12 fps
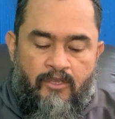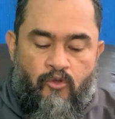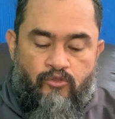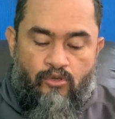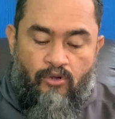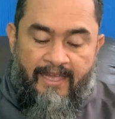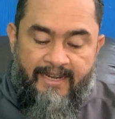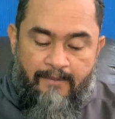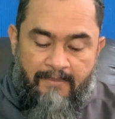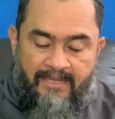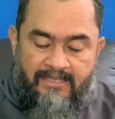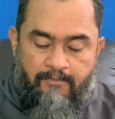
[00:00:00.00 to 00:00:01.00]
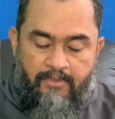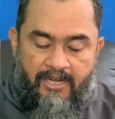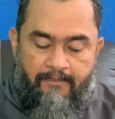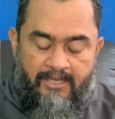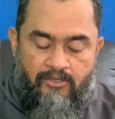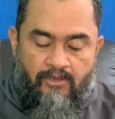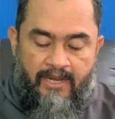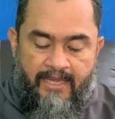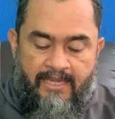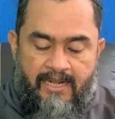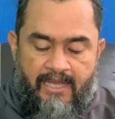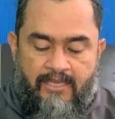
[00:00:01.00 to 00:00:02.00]
controlar el mal temperamento y la
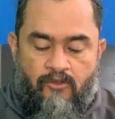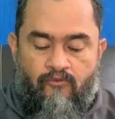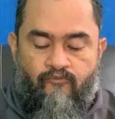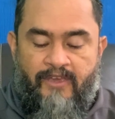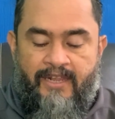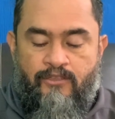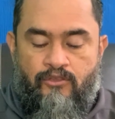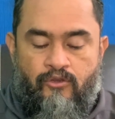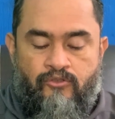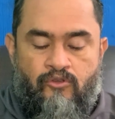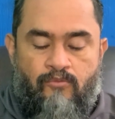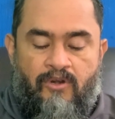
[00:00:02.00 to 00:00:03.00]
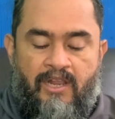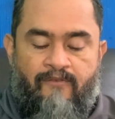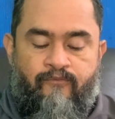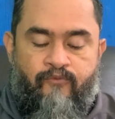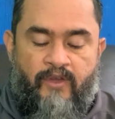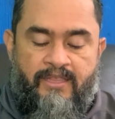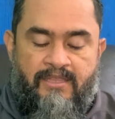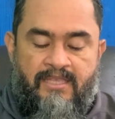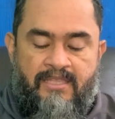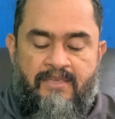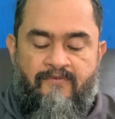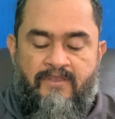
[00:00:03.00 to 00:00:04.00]
ira, y confiar en Dios como la
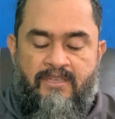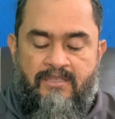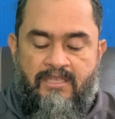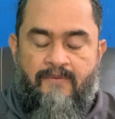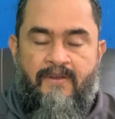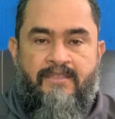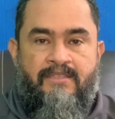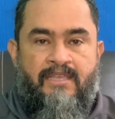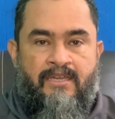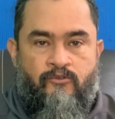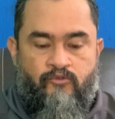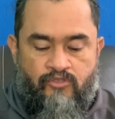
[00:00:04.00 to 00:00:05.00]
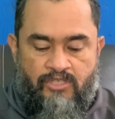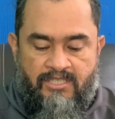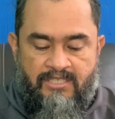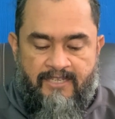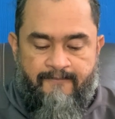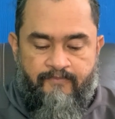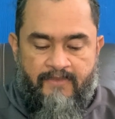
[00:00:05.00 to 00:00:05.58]
fuente definitiva de justicia.